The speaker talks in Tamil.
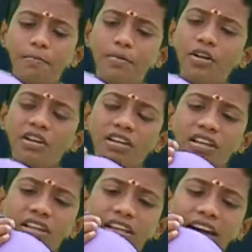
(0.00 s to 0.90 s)
இப்போ
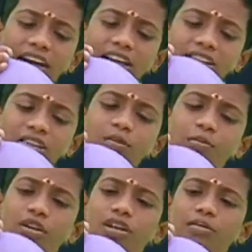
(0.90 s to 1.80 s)

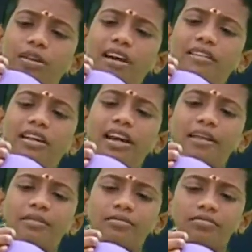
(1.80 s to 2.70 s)
ரெண்டுத்தையும் பொறுமையாக
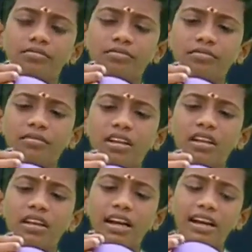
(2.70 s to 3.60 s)
விடுறேன்
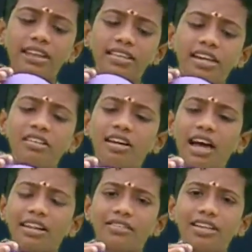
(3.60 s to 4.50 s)
ரெண்டு
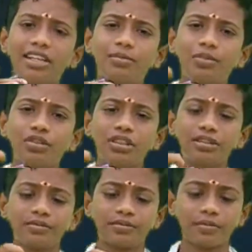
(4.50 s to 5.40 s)
சைடும் காற்று வெளியே
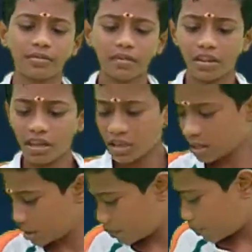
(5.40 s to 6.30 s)
போகுது
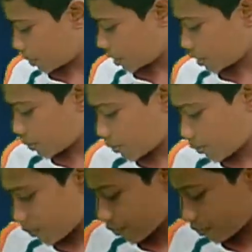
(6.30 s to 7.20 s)
இப்போது
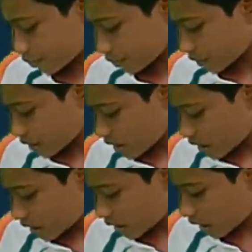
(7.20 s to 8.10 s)

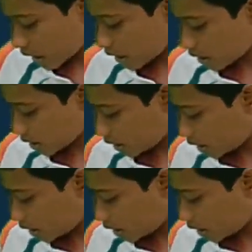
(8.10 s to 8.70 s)
நான்